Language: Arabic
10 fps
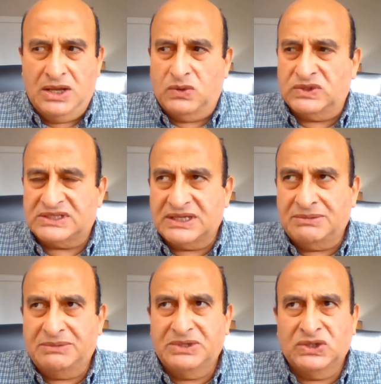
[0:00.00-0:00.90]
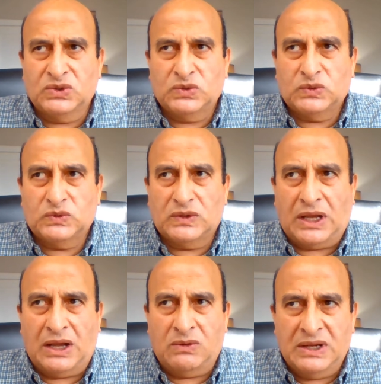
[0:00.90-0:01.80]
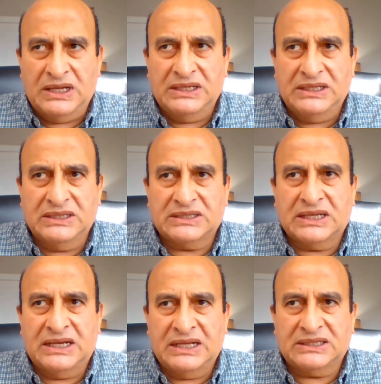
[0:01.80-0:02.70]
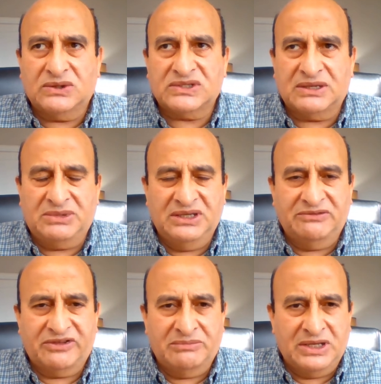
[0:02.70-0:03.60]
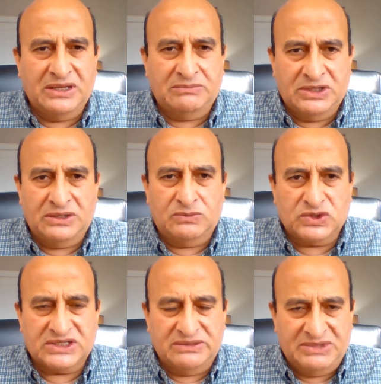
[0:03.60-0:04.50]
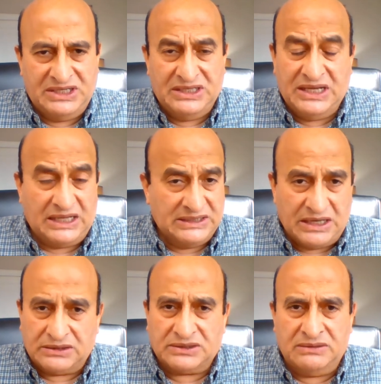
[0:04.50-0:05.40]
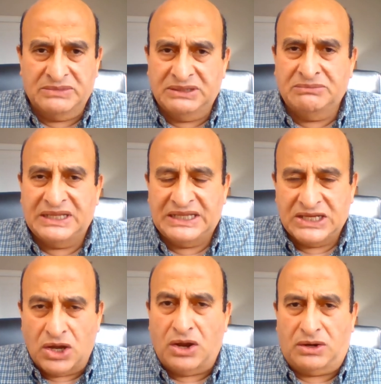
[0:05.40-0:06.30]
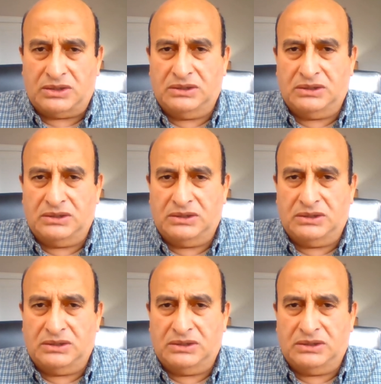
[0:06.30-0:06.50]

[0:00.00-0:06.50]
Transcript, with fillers: والسبب أنه حوالي 73% من المسلمين يعني أكتر من مليار